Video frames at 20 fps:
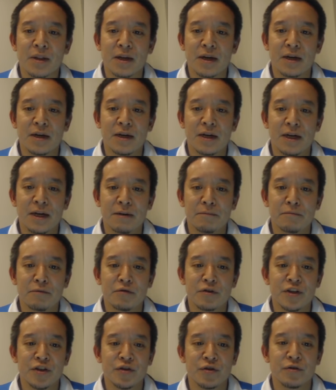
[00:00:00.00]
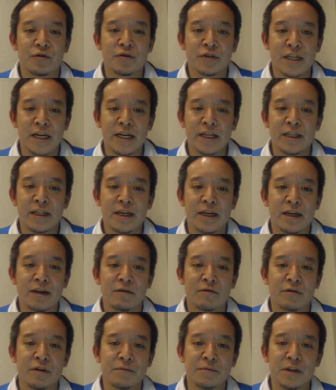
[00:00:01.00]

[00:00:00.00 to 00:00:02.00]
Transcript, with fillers: 半分以上抑えており